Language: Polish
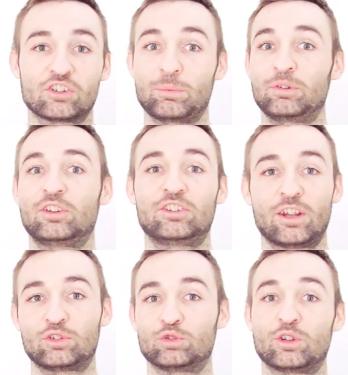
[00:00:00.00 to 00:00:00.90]
żeby się
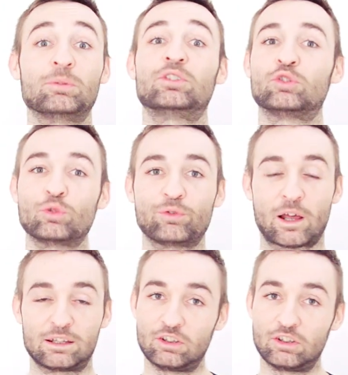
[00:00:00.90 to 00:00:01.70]
cieszył, żeby się czuł fajnie.